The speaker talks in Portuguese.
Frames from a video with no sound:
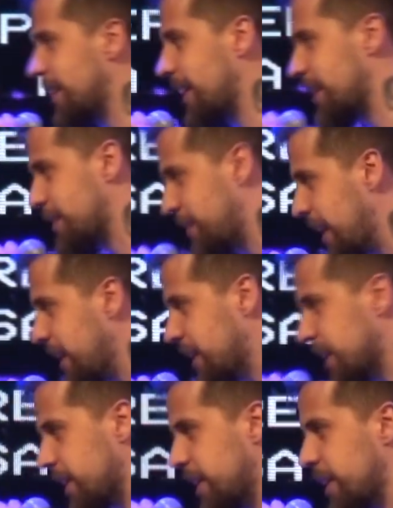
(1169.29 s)
às
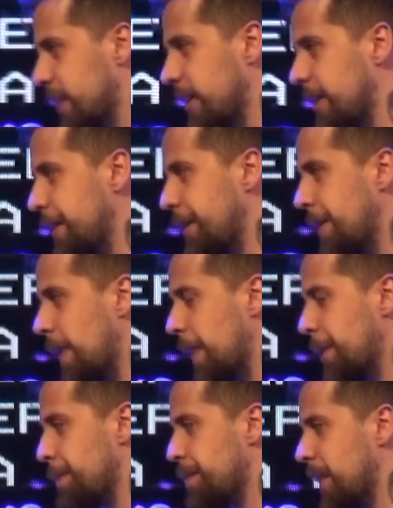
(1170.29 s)
vezes.
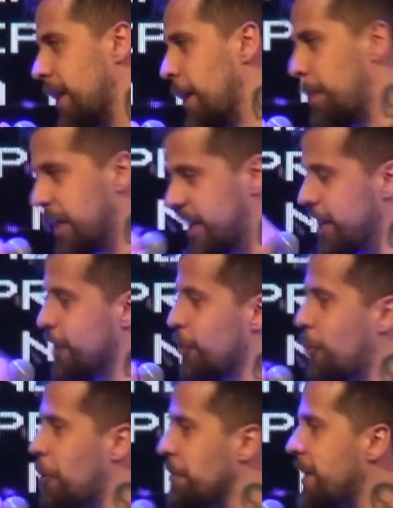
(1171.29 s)
Eu
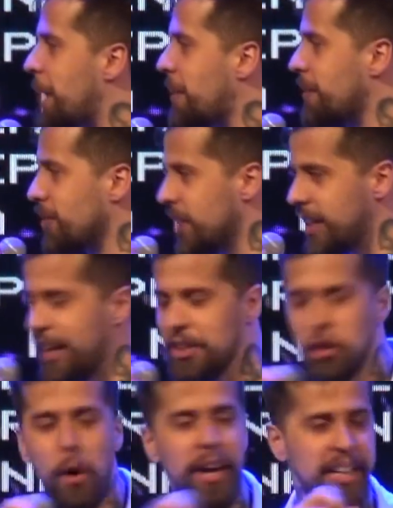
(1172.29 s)
preciso contar para você
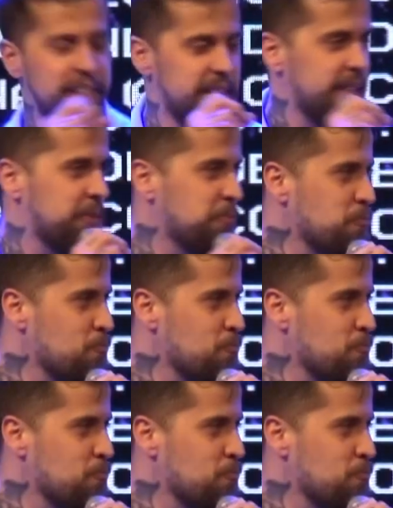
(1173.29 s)
dois